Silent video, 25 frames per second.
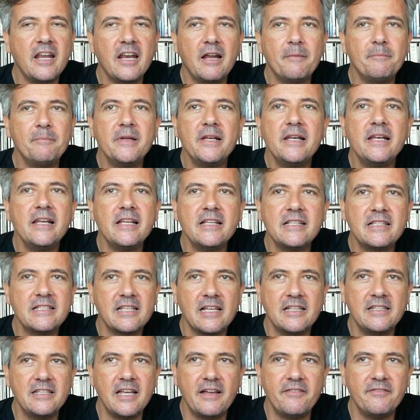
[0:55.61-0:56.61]
e la
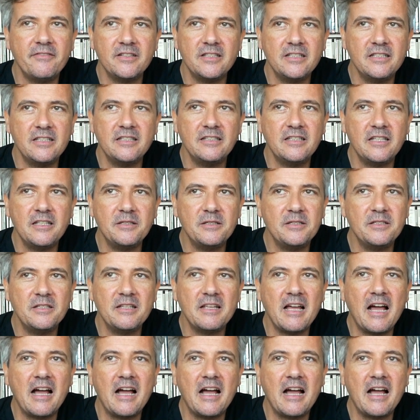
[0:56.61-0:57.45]
bellezza di, di, di,